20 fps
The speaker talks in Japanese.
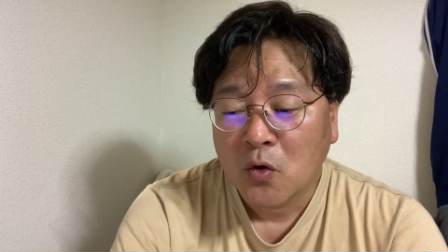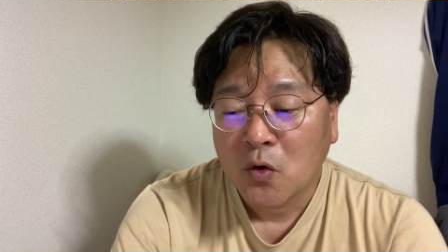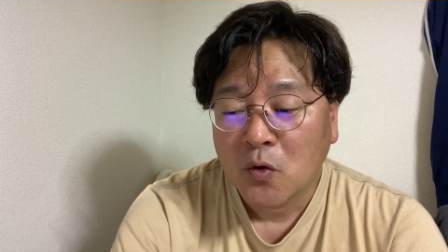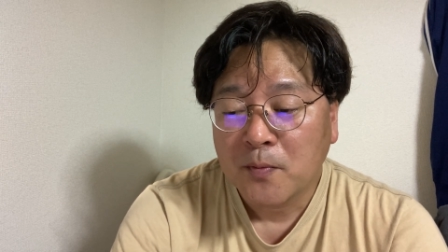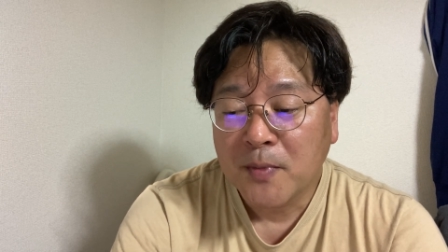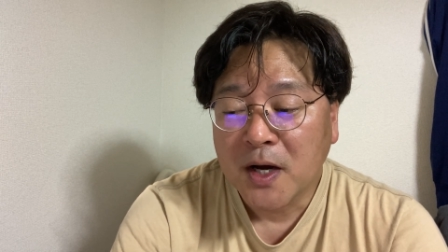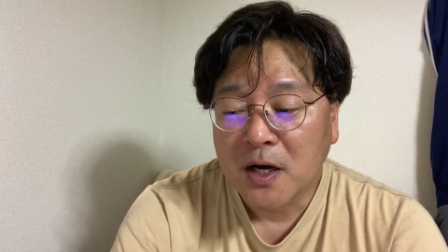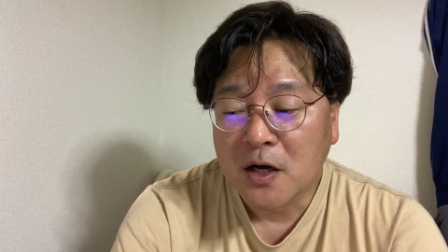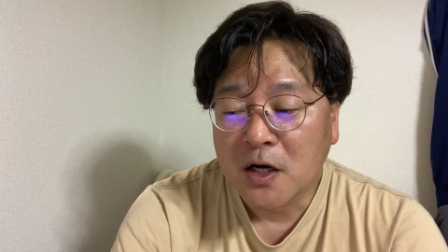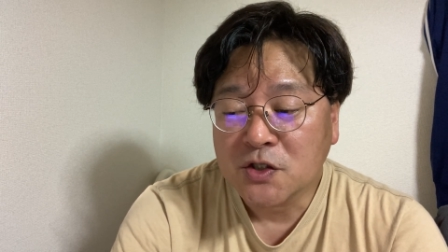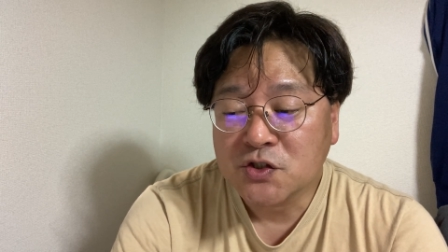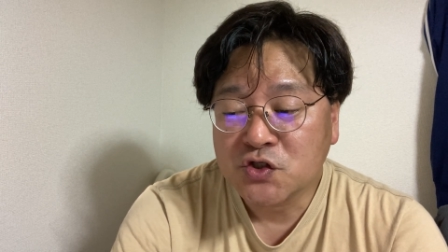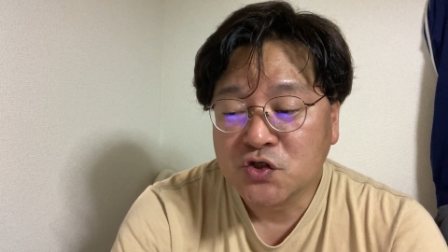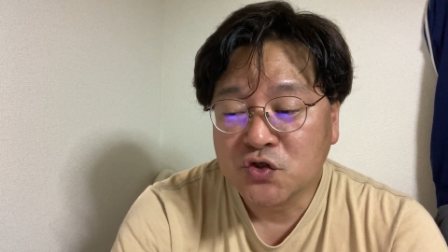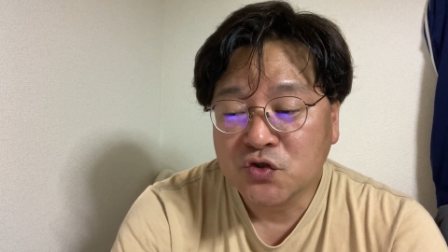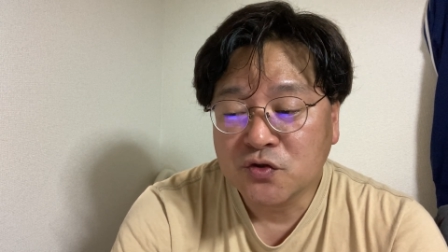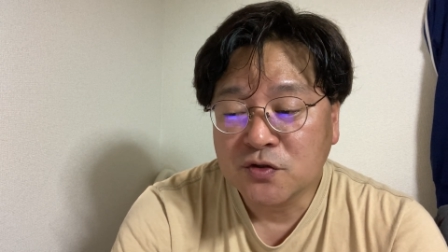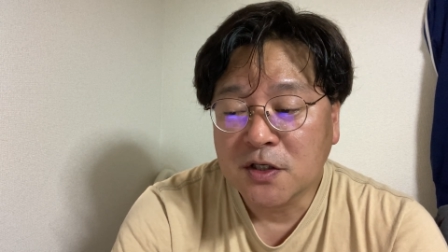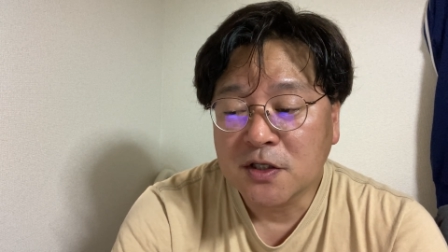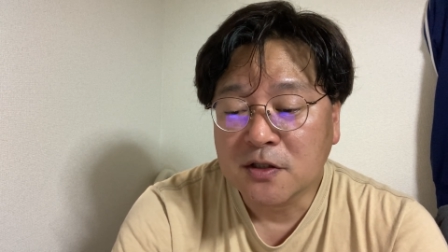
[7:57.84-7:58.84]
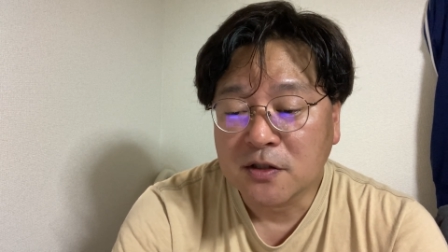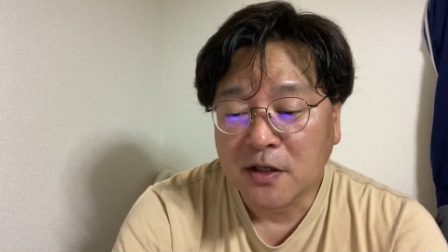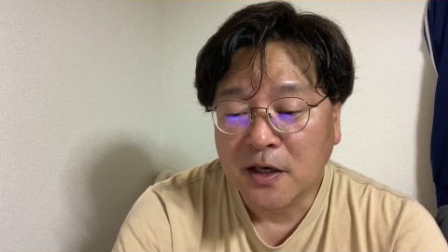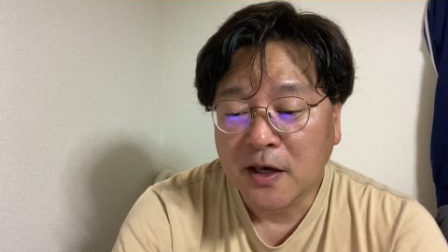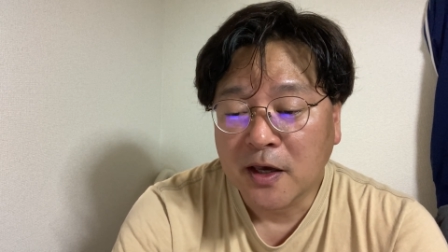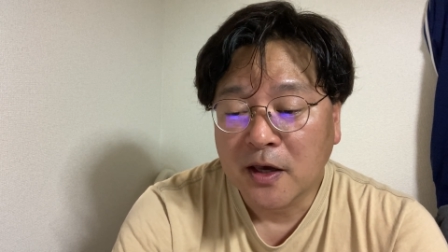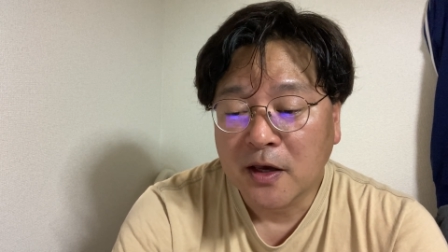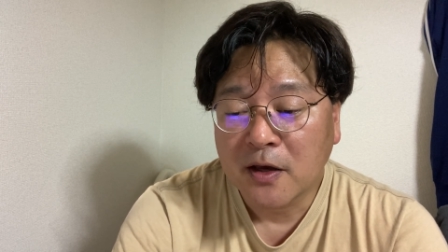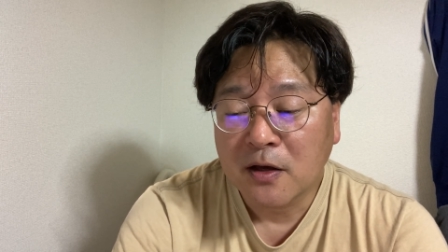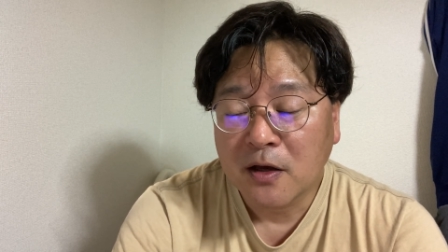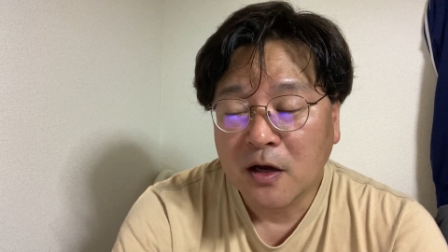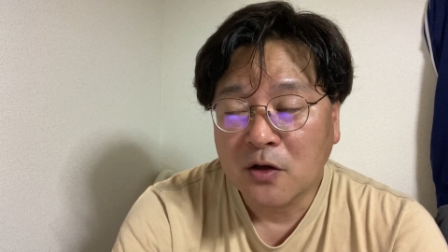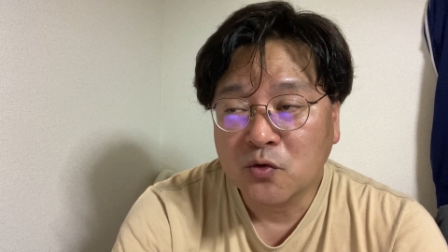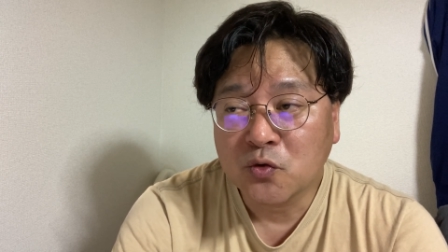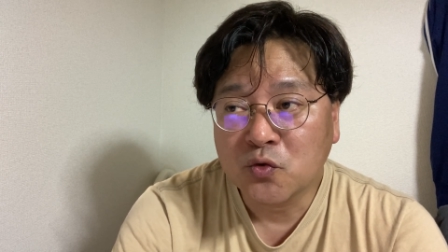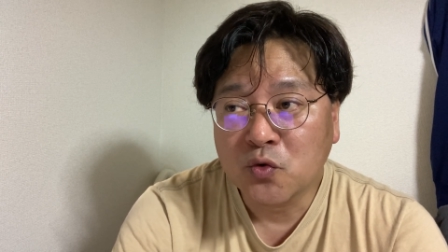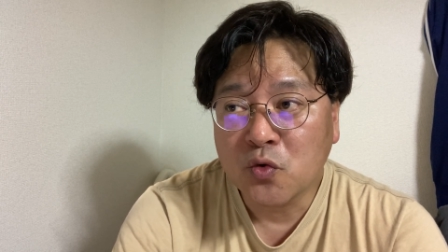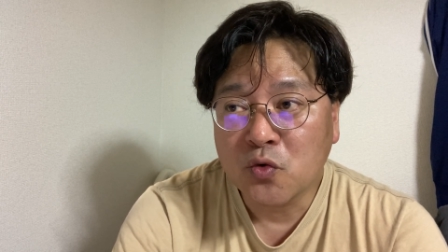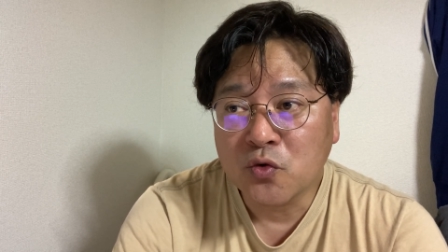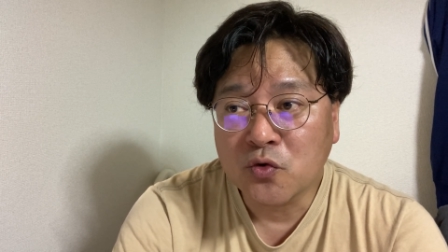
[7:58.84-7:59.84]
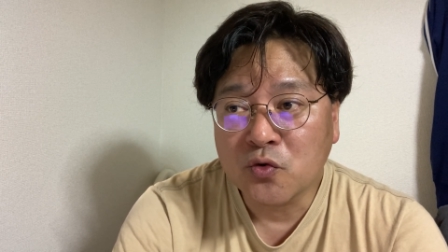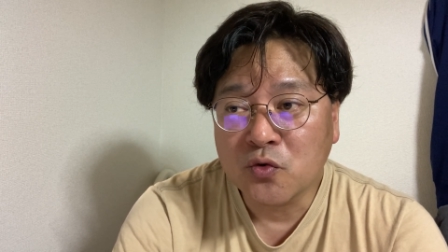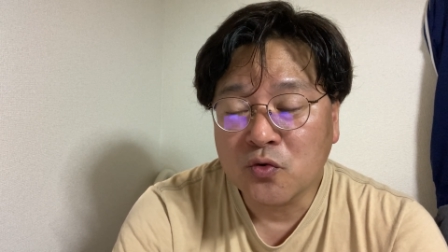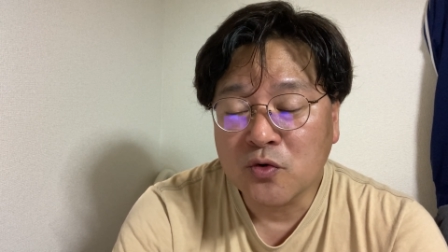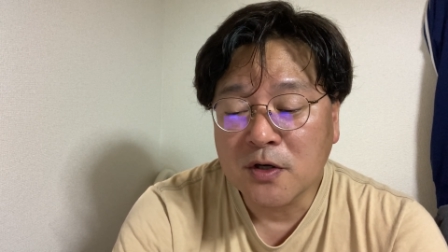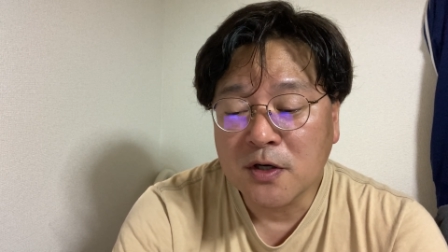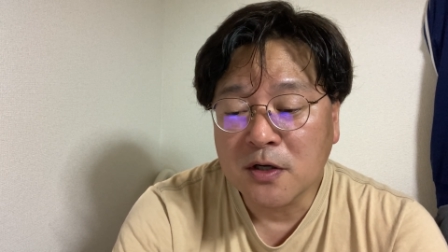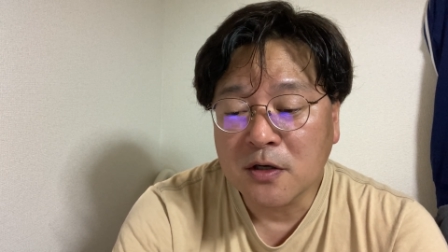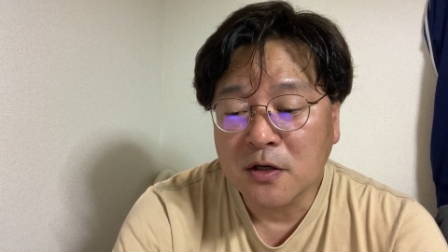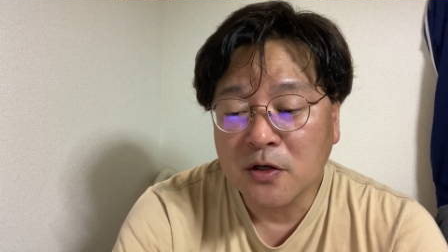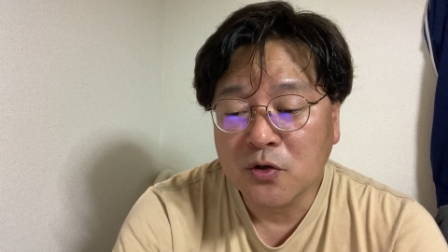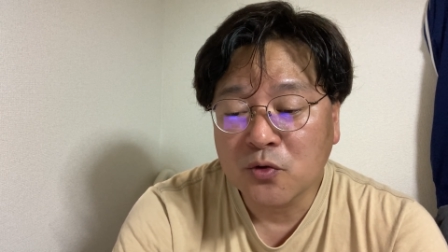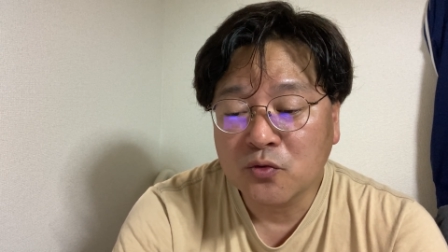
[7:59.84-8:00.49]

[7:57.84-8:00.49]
まあ合宿なんで、あと東京から通っ